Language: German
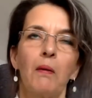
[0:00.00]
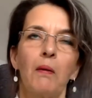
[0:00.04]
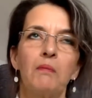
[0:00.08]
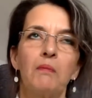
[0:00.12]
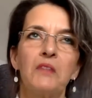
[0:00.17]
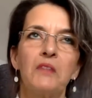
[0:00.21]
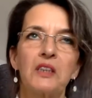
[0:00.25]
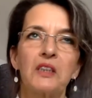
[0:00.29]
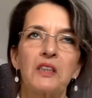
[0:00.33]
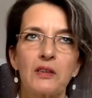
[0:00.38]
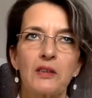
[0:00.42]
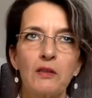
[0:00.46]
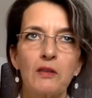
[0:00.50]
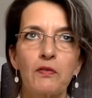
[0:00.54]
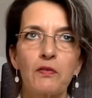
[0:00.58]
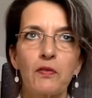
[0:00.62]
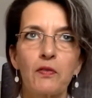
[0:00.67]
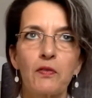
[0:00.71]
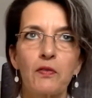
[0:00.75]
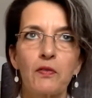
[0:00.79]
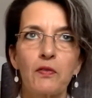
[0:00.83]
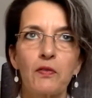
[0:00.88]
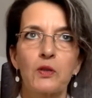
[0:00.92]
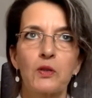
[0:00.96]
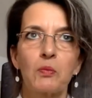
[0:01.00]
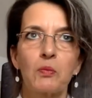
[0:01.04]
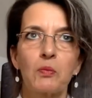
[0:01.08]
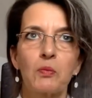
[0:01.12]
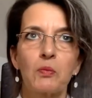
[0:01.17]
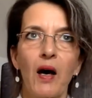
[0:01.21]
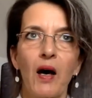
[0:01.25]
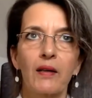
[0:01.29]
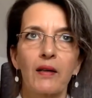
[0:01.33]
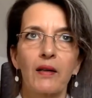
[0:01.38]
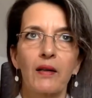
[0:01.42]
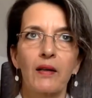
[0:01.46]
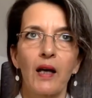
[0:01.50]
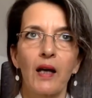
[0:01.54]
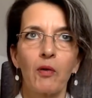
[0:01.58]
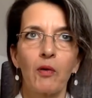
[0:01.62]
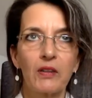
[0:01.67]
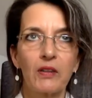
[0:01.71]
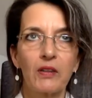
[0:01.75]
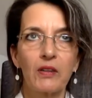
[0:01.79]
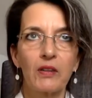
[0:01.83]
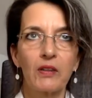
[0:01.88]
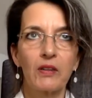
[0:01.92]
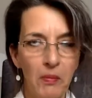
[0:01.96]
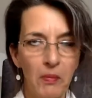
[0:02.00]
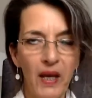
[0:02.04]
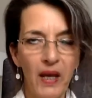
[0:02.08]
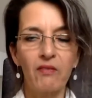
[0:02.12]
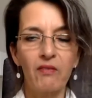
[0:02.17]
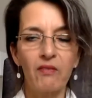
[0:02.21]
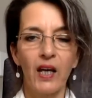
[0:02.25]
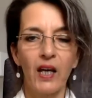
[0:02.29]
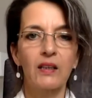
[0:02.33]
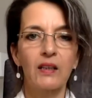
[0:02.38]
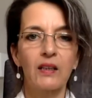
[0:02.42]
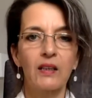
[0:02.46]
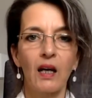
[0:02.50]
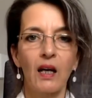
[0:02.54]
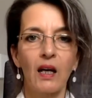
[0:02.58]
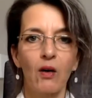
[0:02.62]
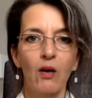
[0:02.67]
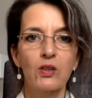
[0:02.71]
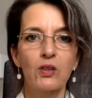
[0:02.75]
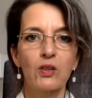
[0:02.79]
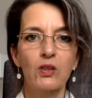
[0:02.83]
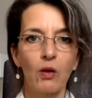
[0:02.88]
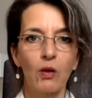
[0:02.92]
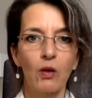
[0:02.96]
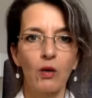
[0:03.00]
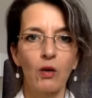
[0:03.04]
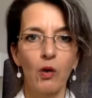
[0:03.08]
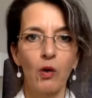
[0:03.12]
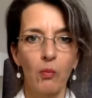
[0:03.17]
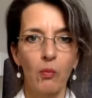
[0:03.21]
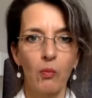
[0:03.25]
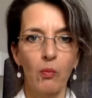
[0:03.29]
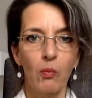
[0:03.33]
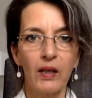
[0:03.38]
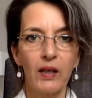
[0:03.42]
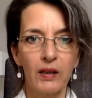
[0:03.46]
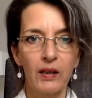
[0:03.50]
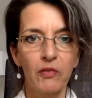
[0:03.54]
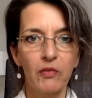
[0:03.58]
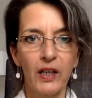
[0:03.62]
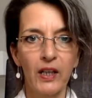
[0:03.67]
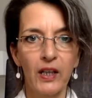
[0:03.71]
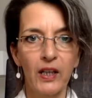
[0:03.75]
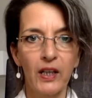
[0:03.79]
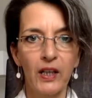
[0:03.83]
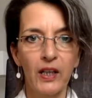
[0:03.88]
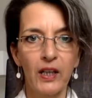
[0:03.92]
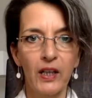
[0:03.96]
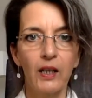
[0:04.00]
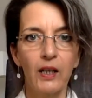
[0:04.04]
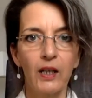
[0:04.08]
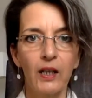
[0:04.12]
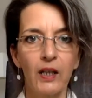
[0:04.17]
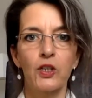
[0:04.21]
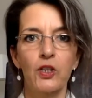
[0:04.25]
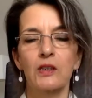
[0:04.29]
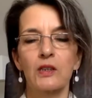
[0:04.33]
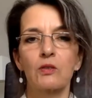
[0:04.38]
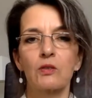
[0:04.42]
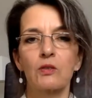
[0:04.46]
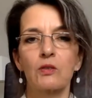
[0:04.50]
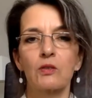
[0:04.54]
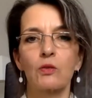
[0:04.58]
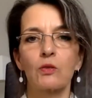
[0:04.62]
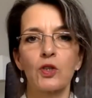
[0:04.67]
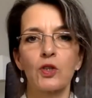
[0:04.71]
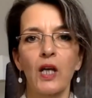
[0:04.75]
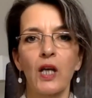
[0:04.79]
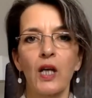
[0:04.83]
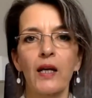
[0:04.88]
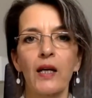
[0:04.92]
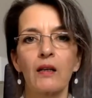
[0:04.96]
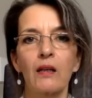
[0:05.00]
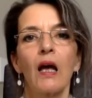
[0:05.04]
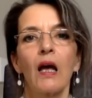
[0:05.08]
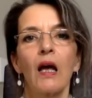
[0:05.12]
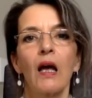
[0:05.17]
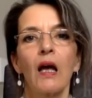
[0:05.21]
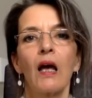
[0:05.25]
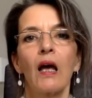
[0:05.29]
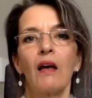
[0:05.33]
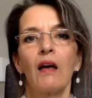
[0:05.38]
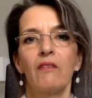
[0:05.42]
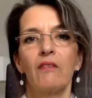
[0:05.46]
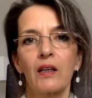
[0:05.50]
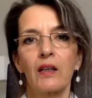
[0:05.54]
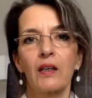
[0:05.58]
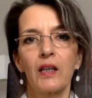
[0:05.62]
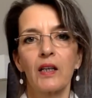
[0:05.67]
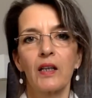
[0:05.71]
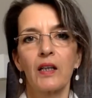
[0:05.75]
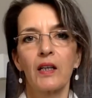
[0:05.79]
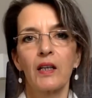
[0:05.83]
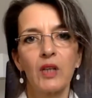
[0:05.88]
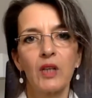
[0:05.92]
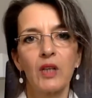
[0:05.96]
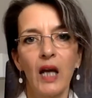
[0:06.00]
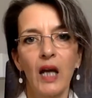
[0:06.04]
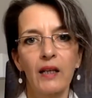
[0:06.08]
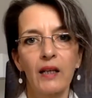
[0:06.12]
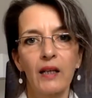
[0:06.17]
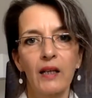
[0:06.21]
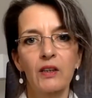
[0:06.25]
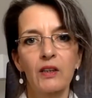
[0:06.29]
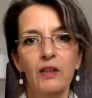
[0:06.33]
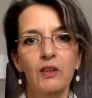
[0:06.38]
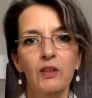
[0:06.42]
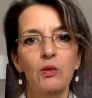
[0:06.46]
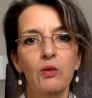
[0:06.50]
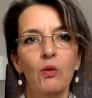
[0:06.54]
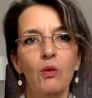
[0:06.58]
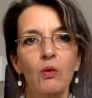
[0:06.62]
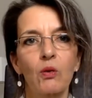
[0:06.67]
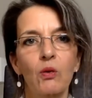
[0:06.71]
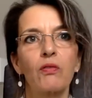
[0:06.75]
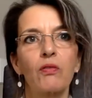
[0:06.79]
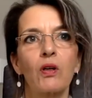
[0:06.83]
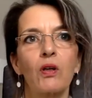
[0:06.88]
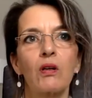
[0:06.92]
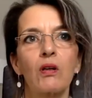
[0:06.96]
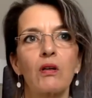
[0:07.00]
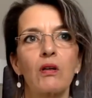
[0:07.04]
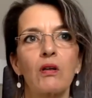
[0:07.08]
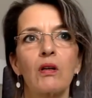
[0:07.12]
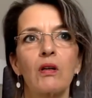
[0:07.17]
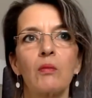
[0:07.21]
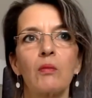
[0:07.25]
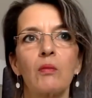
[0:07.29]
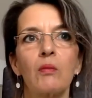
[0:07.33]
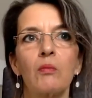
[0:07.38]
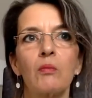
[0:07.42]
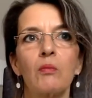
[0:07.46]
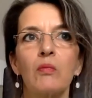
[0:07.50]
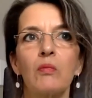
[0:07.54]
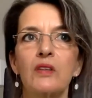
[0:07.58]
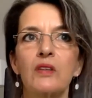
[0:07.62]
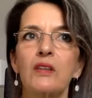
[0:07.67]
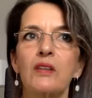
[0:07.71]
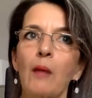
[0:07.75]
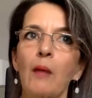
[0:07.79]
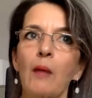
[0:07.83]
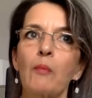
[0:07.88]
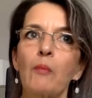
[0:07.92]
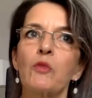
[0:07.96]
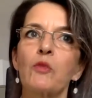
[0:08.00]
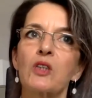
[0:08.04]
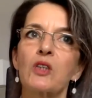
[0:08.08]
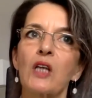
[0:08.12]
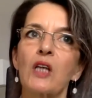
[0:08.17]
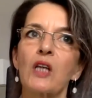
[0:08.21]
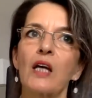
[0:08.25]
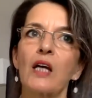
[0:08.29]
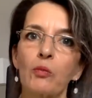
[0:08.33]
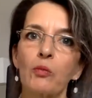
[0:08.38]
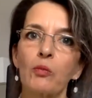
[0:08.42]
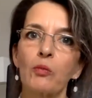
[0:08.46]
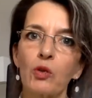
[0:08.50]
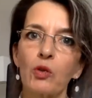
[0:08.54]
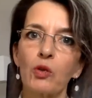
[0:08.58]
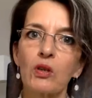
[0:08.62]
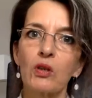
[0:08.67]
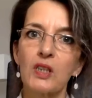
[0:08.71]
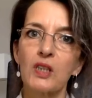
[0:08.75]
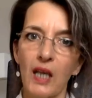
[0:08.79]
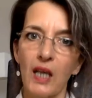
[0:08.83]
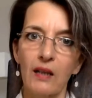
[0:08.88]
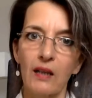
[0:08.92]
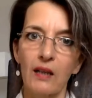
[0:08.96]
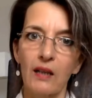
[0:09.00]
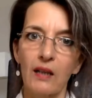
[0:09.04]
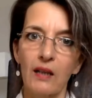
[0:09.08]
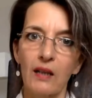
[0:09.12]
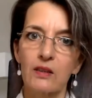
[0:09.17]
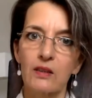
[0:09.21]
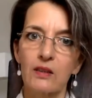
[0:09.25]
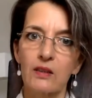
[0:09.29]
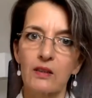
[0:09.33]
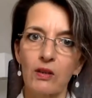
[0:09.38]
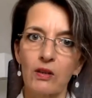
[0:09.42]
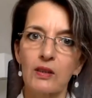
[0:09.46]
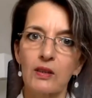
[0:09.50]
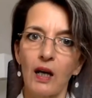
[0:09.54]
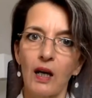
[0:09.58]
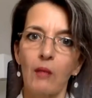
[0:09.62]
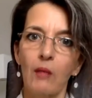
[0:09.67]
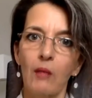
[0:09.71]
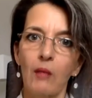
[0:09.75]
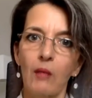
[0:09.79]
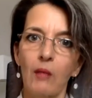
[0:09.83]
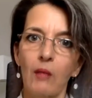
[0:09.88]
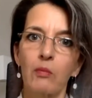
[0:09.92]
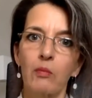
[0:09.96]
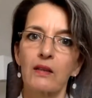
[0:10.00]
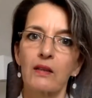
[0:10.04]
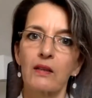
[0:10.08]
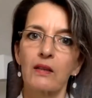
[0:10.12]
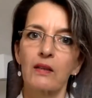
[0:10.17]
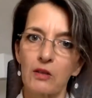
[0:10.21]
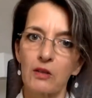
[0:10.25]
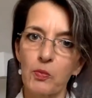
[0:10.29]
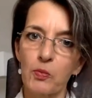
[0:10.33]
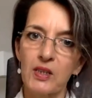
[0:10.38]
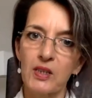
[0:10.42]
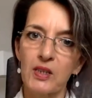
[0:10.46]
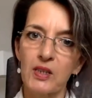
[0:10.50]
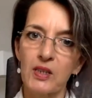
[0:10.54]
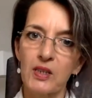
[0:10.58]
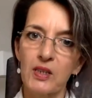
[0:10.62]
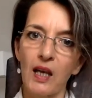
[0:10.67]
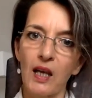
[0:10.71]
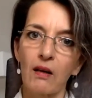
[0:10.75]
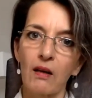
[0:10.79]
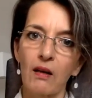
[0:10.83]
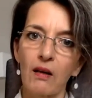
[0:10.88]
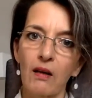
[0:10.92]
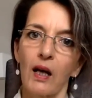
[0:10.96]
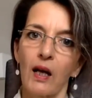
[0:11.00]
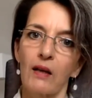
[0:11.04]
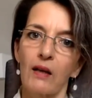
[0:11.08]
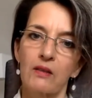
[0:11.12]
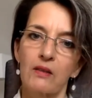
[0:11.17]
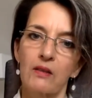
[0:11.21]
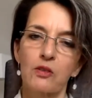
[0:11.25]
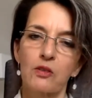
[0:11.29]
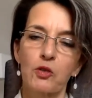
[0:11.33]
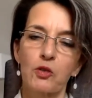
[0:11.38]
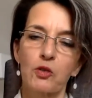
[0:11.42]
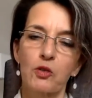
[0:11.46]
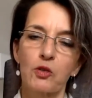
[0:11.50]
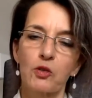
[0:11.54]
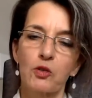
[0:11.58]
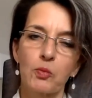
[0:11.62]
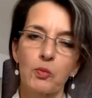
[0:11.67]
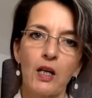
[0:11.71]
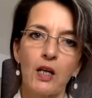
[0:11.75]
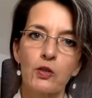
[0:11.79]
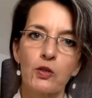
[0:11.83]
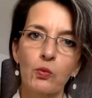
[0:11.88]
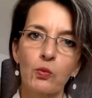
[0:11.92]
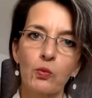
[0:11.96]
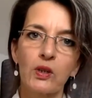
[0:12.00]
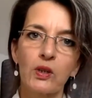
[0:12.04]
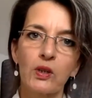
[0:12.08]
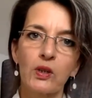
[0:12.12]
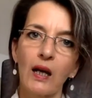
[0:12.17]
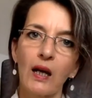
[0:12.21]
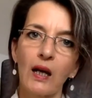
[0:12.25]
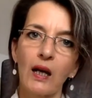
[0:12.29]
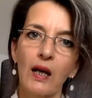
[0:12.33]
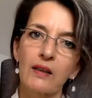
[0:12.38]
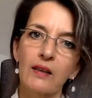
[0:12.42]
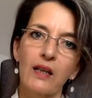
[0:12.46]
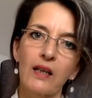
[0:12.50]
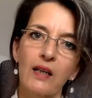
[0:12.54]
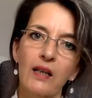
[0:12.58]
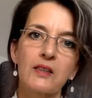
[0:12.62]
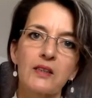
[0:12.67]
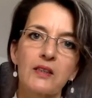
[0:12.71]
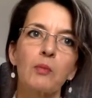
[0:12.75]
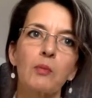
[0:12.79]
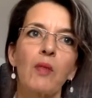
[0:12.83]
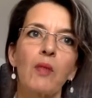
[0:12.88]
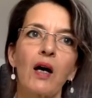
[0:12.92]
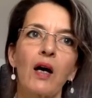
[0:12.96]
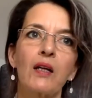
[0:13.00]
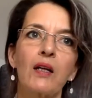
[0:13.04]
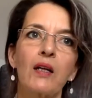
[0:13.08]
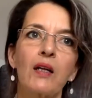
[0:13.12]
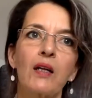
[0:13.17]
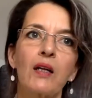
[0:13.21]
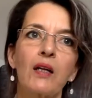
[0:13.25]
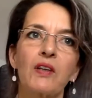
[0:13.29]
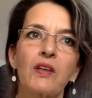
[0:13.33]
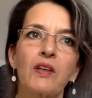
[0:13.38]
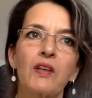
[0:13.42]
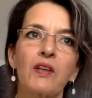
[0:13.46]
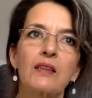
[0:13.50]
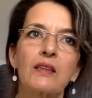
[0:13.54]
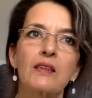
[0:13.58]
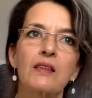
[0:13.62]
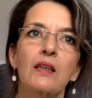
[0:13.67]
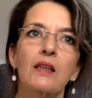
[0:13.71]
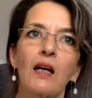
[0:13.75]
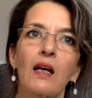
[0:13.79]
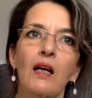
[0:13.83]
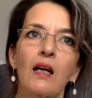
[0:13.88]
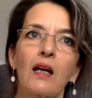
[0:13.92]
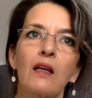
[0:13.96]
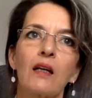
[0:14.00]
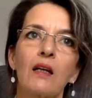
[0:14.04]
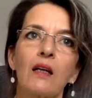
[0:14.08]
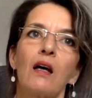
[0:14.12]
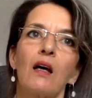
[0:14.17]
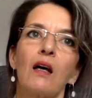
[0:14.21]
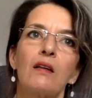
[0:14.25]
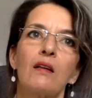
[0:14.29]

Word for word: nicht sinnvoll zu machen, aber den Mehrwert daraus auch nochmal in pflegerischer Sicht zu steigern, wäre eben die Einrichtung von, ähm, da müsste eine Community Health Nurse arbeiten. Ein spezieller, das ist ein spezieller Studiengang, der das eben alles vernetzen kann.